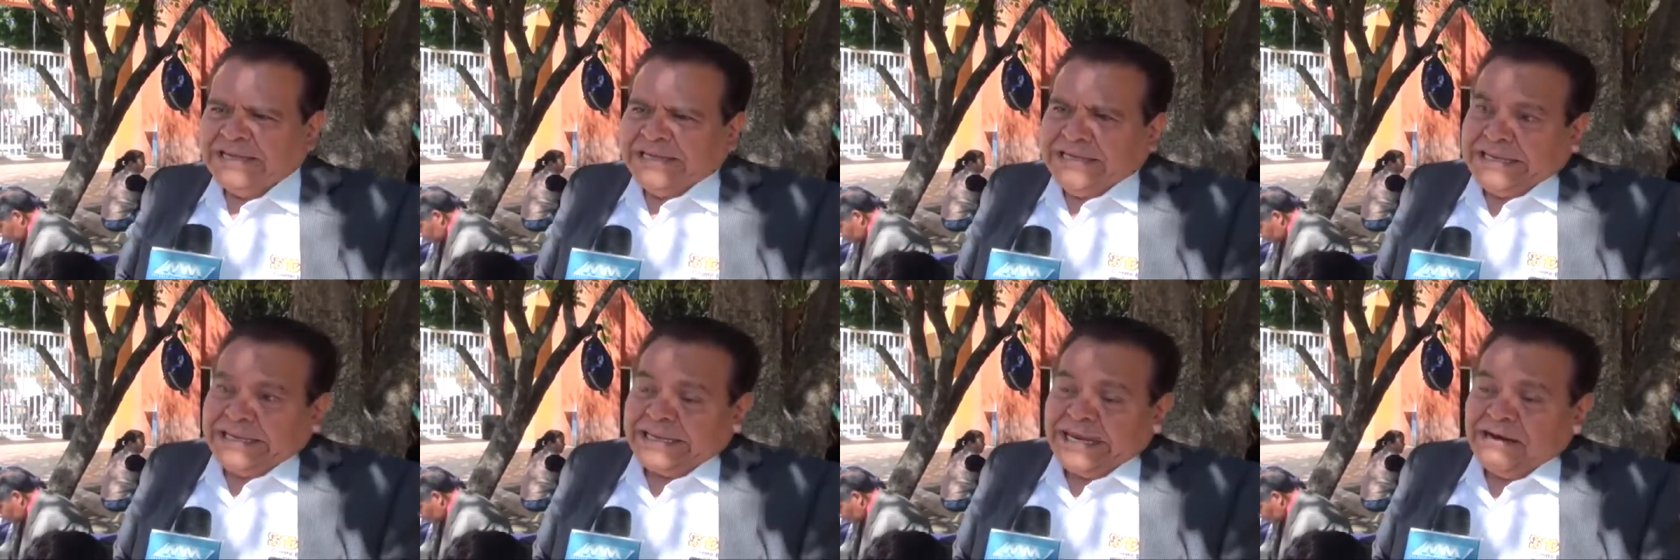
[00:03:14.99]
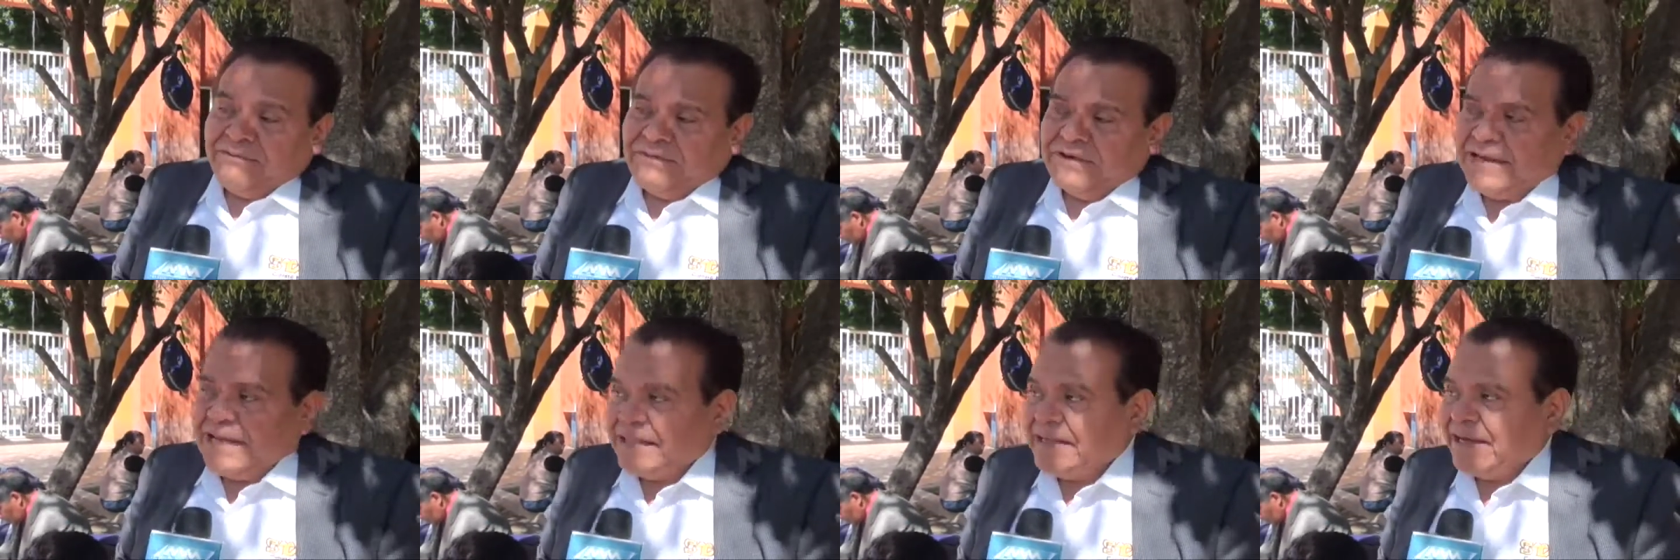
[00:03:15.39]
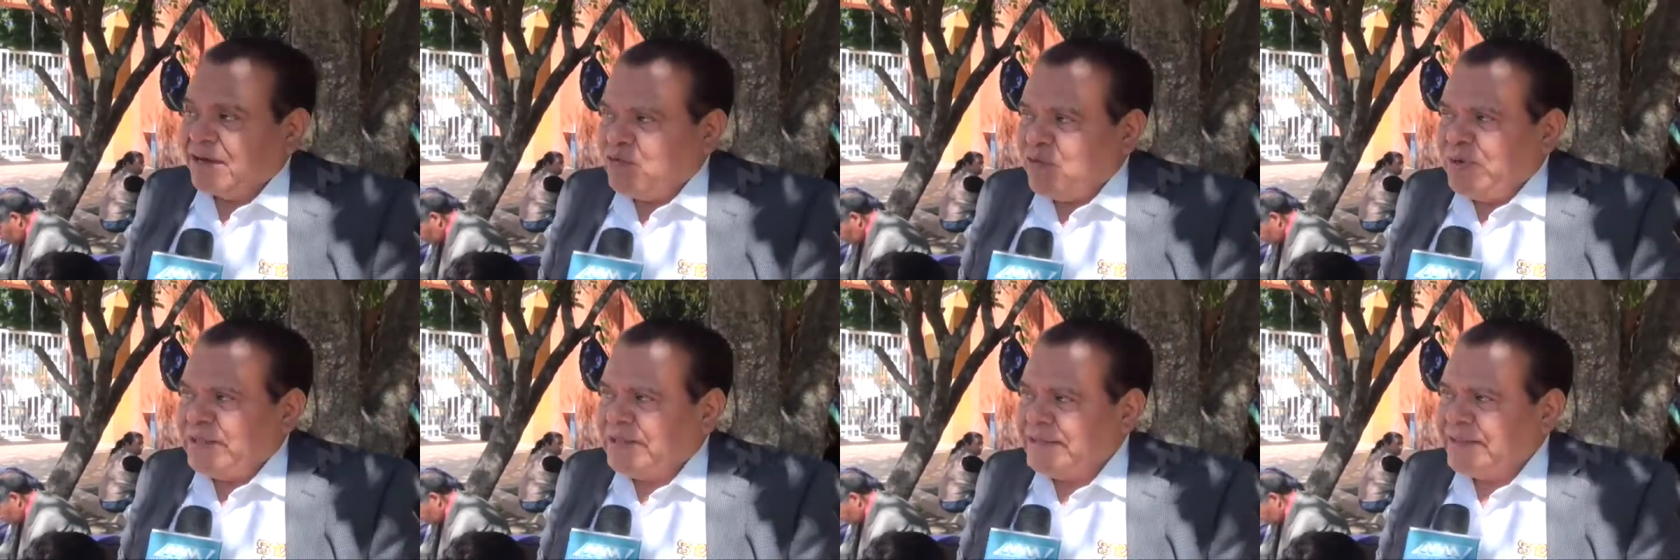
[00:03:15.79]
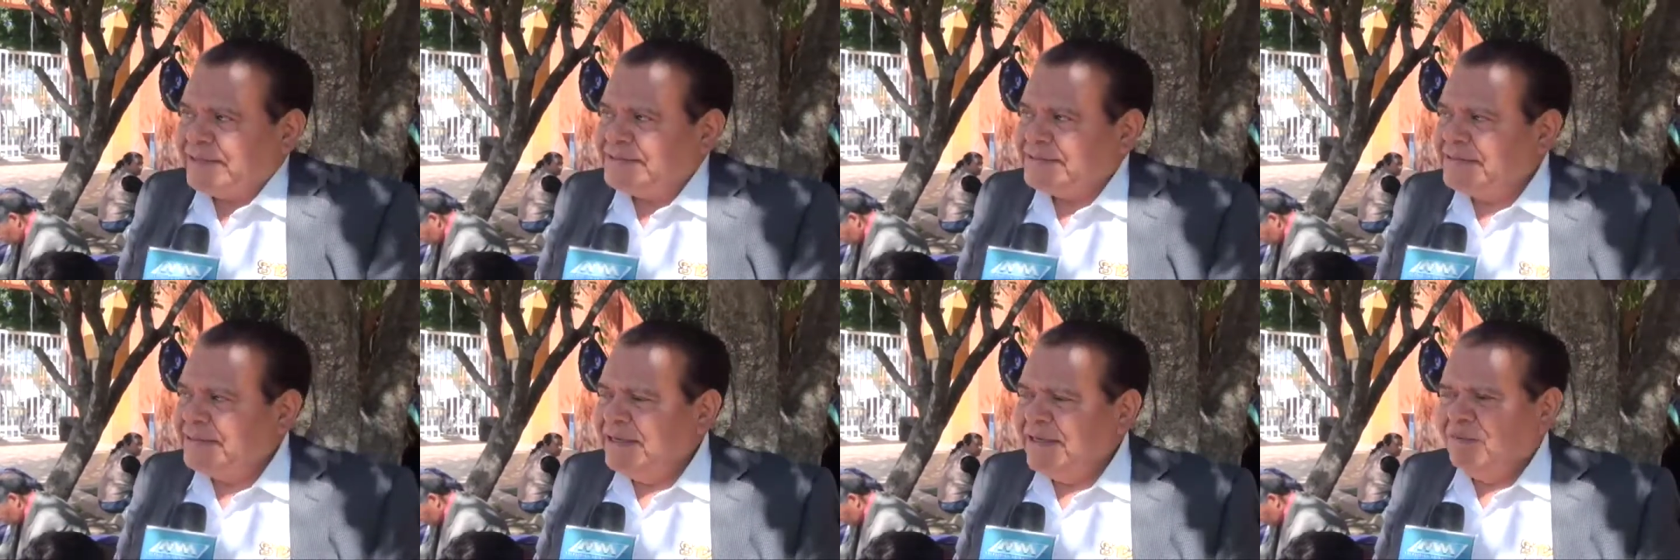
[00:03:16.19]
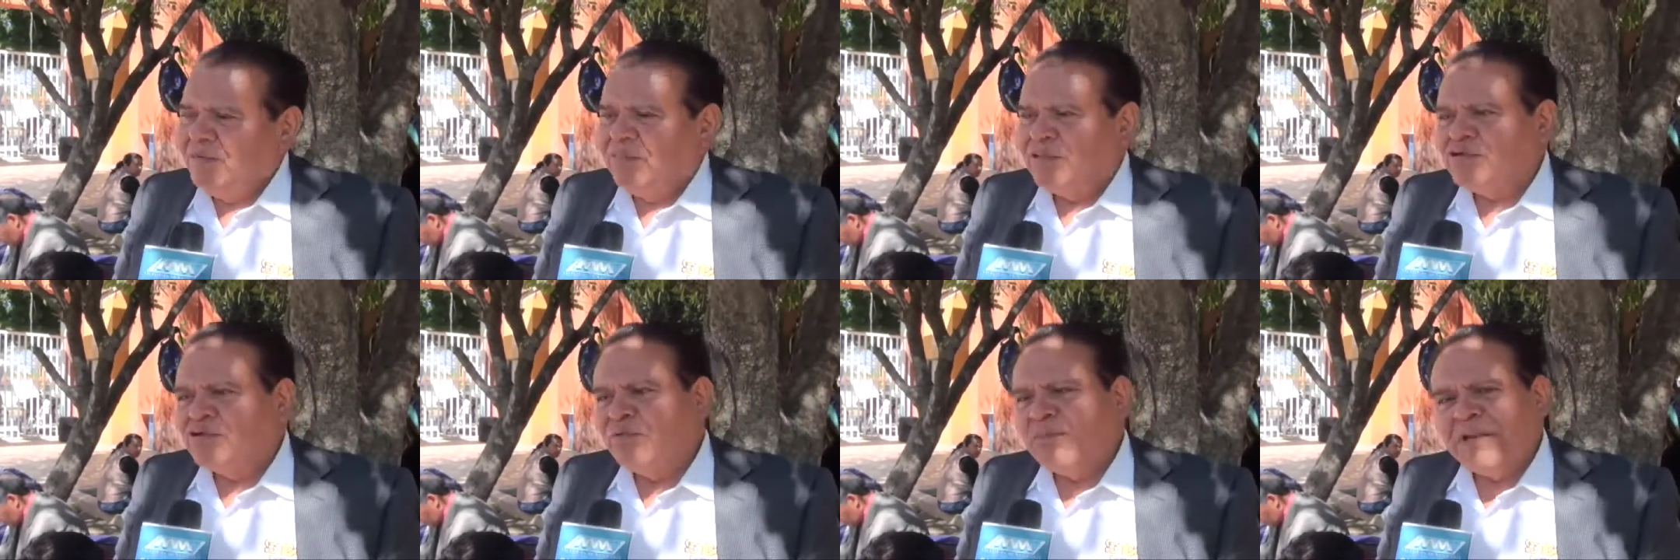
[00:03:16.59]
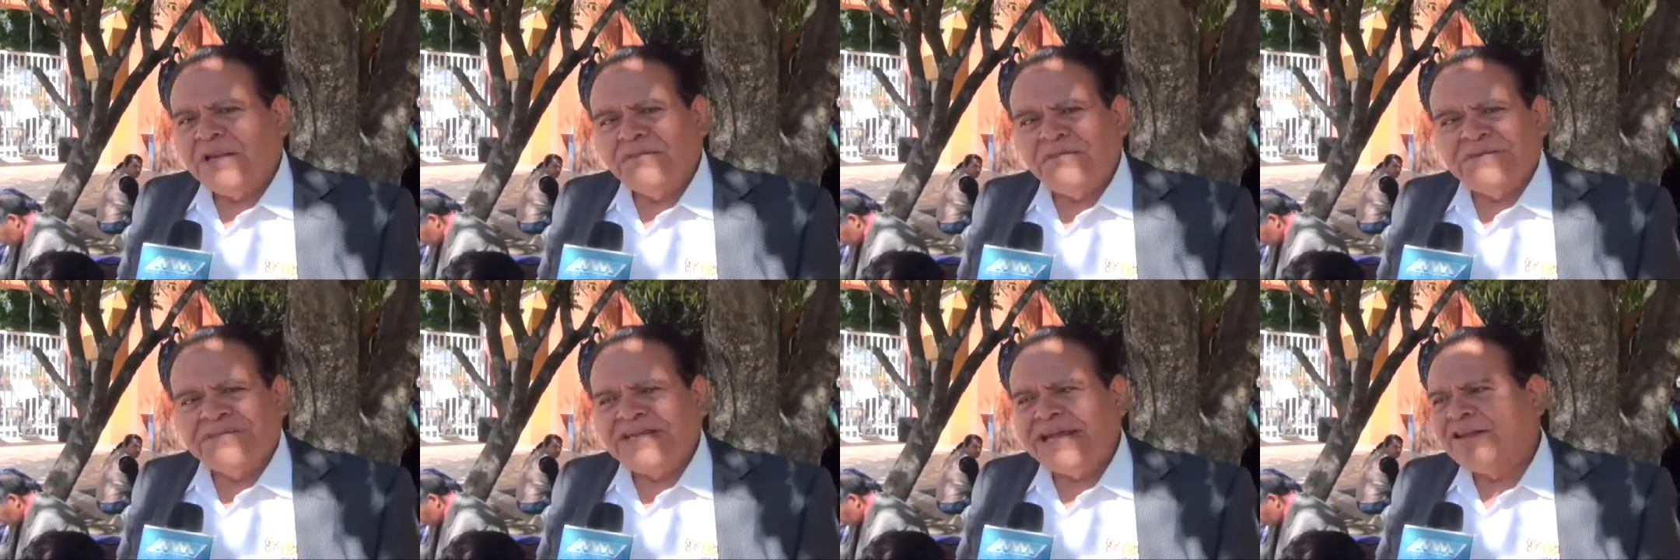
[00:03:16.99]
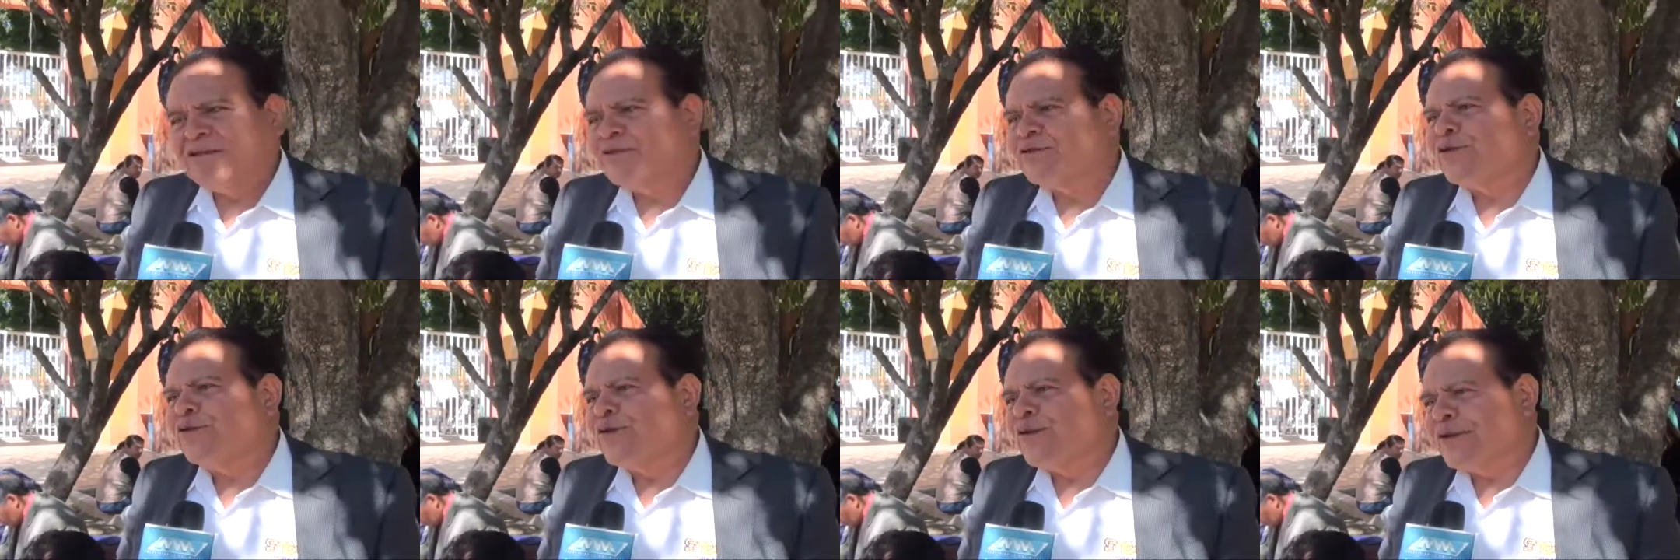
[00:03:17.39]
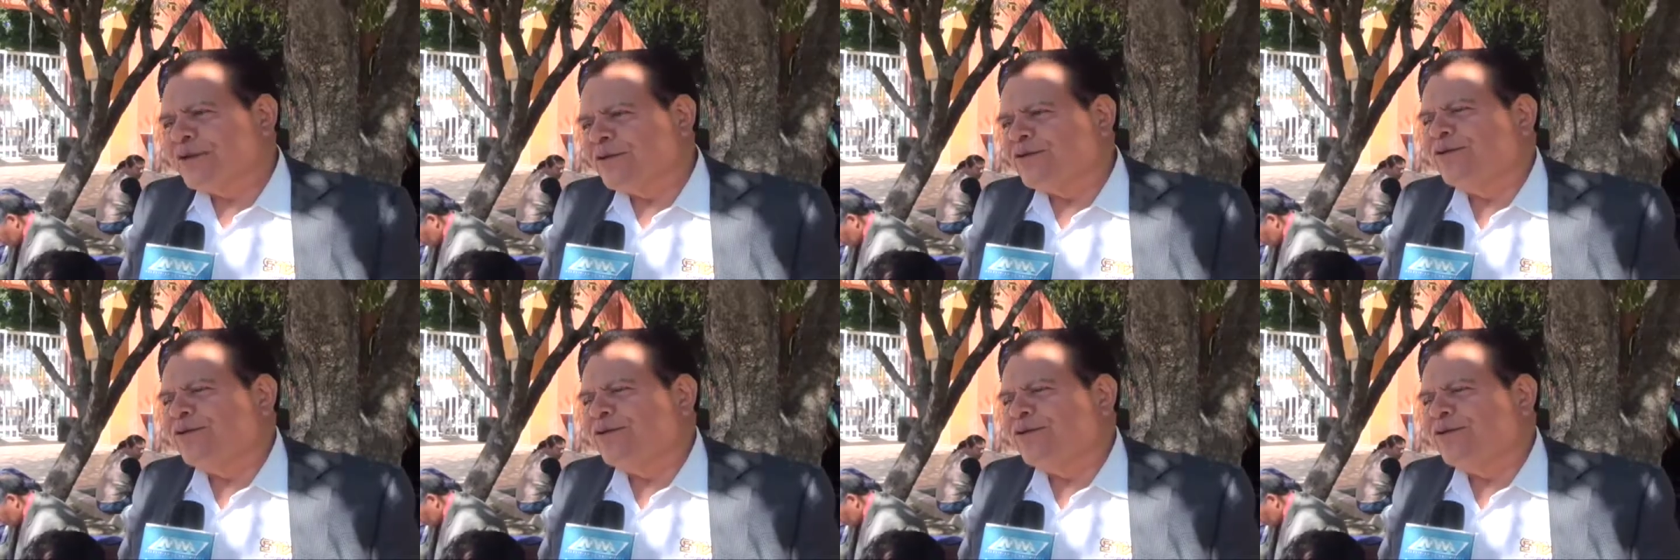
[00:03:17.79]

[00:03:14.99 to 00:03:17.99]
y que al final de cuentas pues son beneficiados con,